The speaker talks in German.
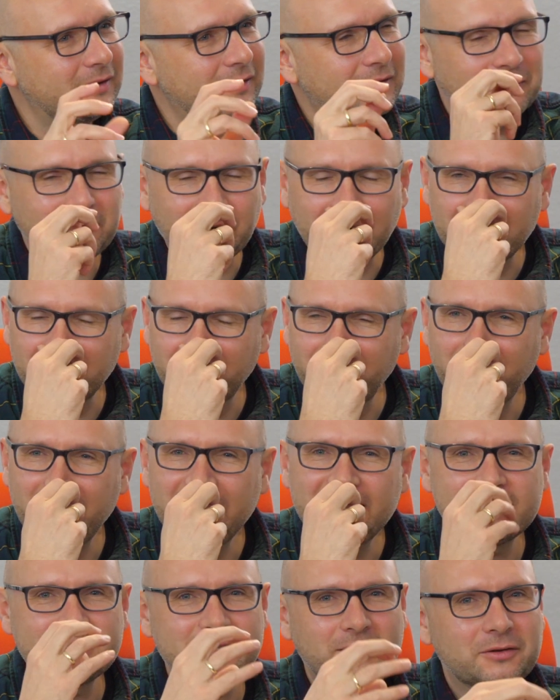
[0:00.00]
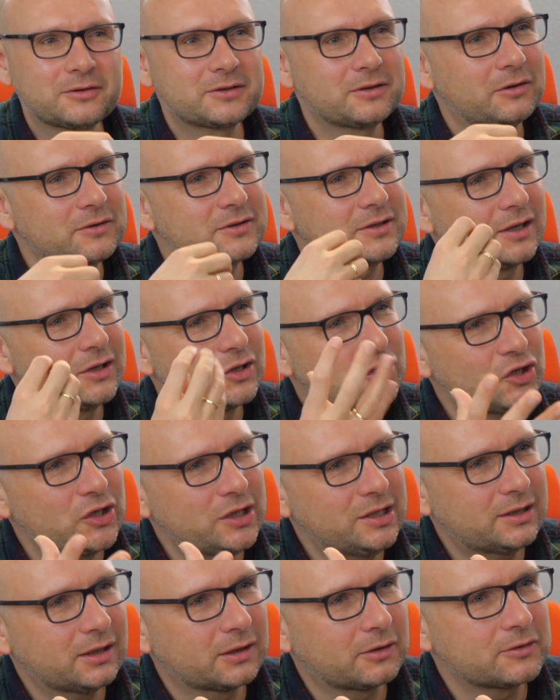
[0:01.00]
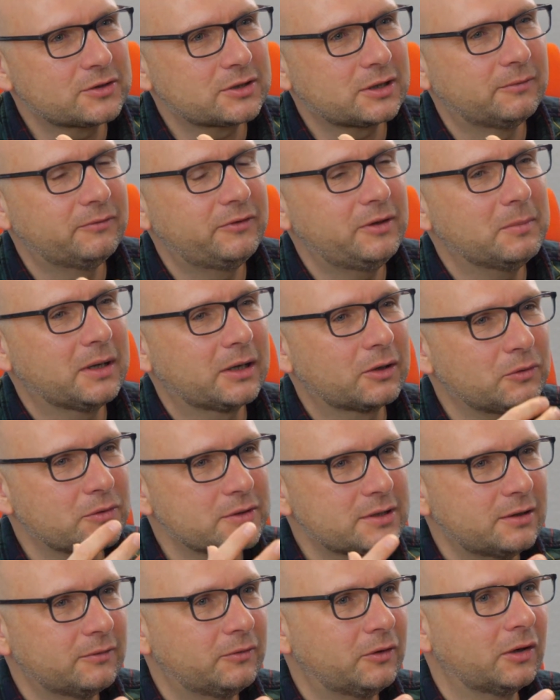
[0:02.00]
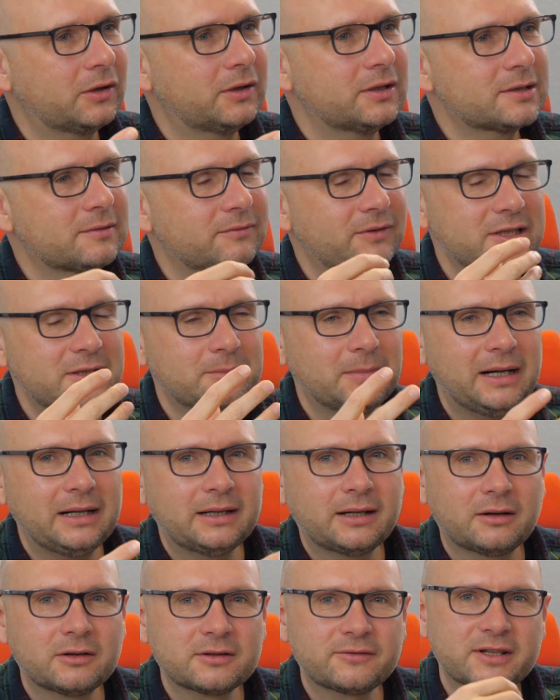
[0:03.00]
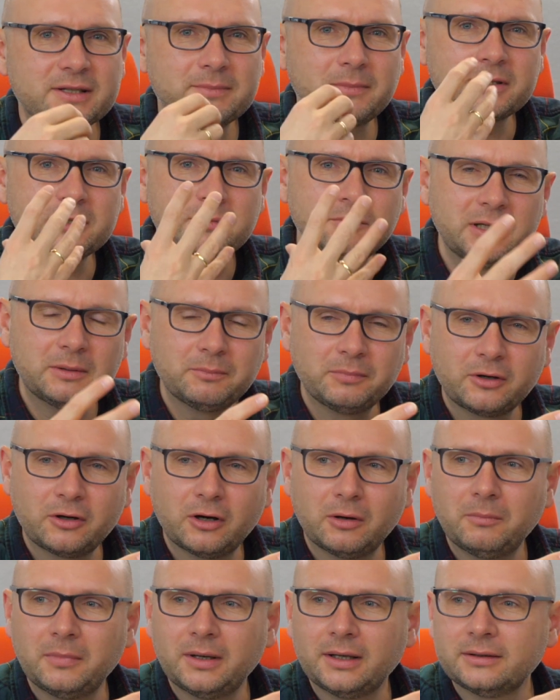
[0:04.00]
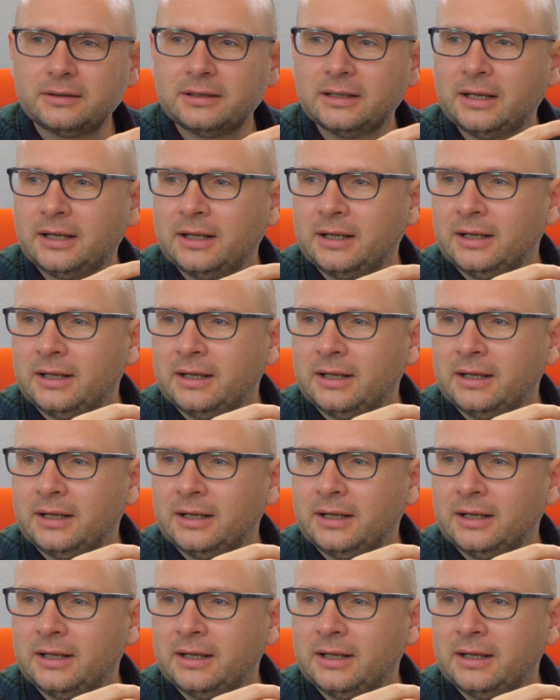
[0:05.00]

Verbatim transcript: äh, weil vieles ja auch so aus der Geschichte herauskommt, wie man groß geworden ist, in welchem Elternhaus, was man so mitbekommen hat.